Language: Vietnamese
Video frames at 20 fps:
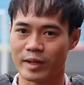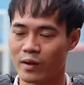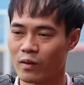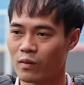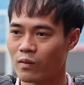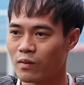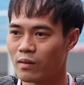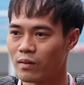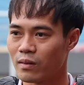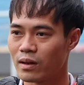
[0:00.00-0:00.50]

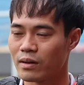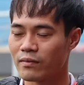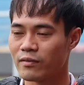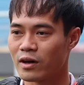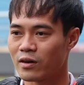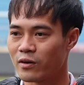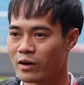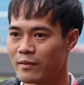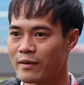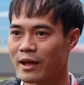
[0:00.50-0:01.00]
theo
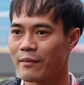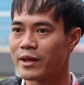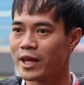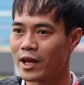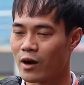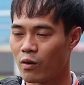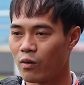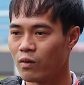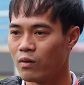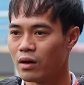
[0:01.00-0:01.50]
Phượng nói, để em
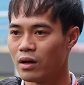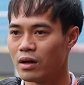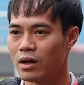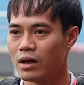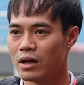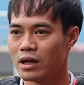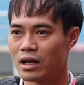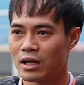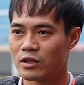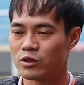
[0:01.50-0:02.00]
hiểu
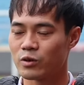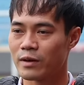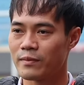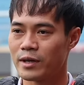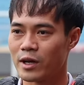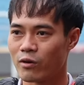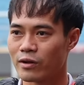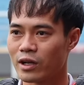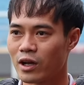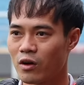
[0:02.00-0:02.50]
là chúng em
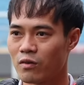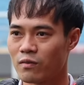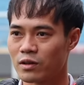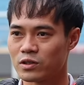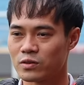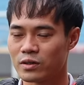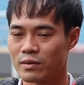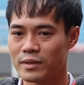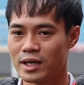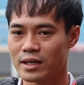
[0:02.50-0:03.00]
hiểu nhau mà
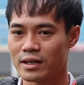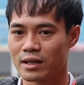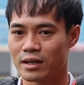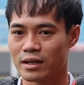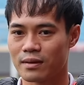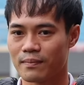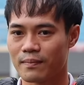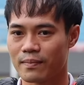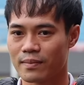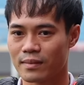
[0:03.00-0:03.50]
chúng em biết
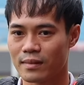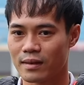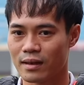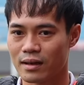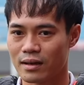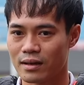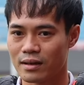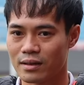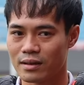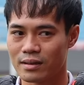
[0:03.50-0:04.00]
là
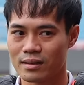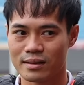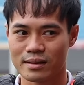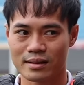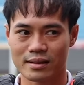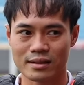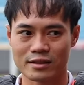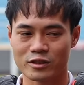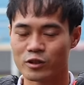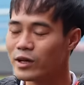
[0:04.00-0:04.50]

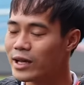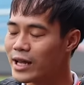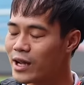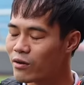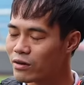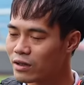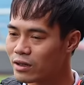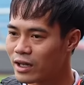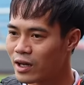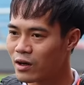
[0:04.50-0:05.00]
suy nghĩ
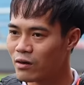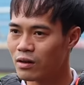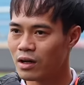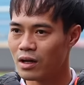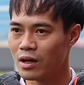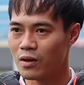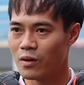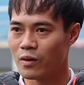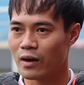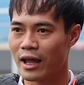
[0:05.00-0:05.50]
của được nhau.
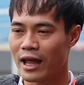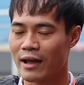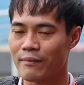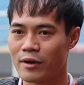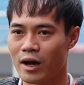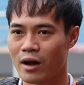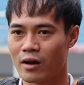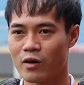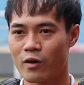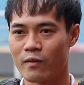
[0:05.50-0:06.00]
Ok, em
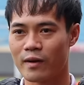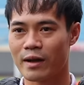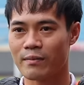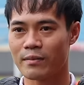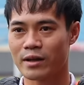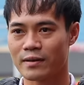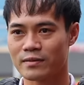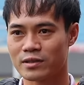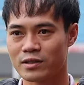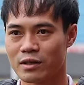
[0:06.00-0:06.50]
bảo đối với em
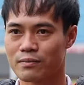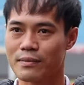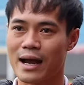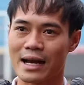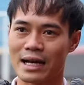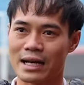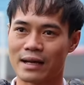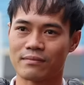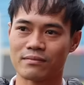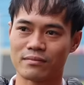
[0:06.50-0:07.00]
là em suy nghĩ ba
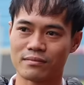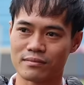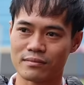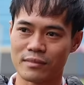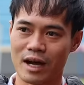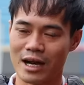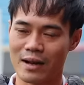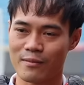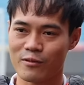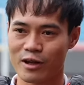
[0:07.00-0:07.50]
năm
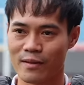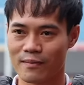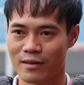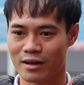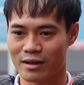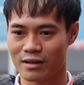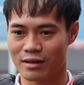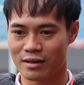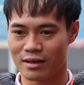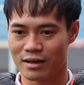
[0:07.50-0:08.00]
ba năm đối với em là
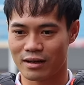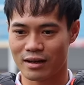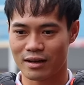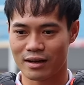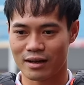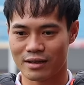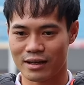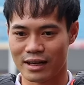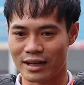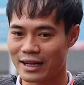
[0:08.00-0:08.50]

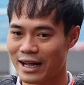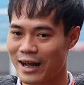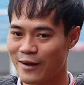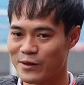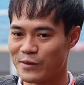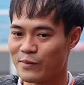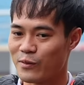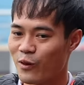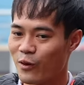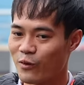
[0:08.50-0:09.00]
uh, đỉnh cao,
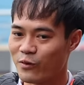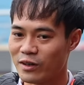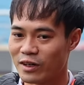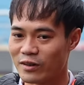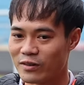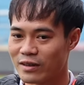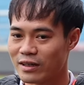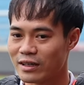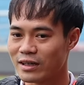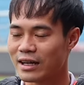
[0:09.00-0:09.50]
nhưng đối với Phượng
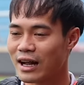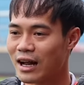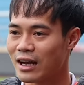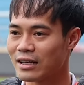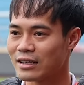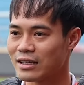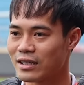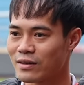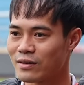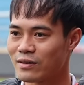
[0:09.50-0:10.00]
nó nghĩ khác
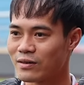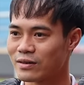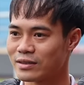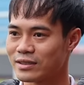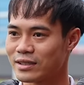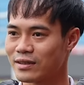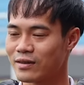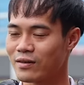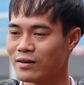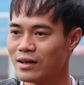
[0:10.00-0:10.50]
thì là nó
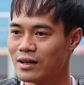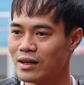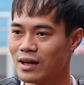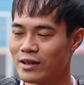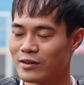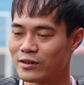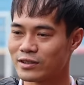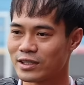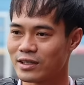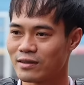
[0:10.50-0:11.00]
sẽ có
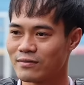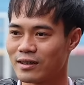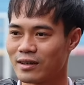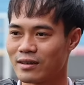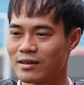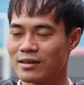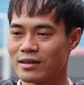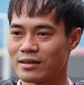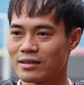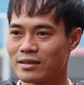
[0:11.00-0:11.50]
nó sẽ
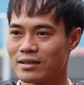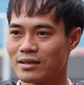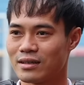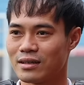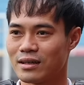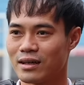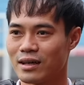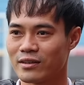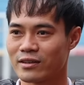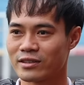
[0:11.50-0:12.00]
vào
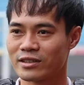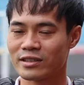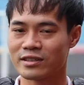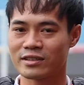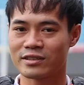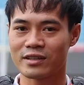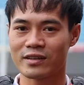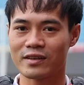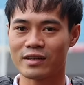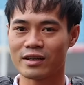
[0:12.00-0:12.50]
nó sẽ
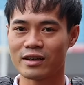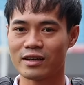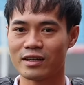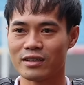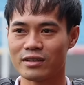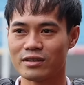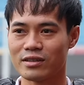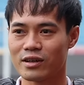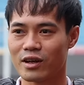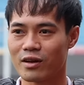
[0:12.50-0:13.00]
suy nghĩ
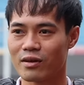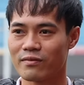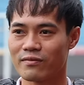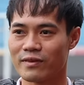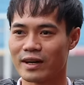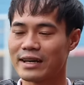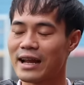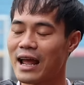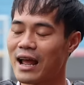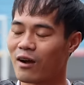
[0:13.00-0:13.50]
những cái
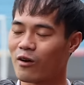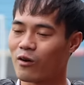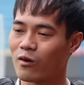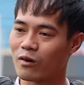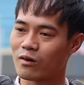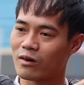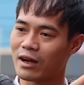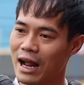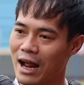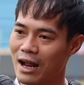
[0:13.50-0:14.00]
vấn đề
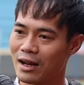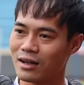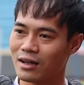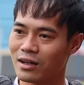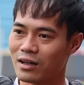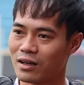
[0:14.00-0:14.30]
khác.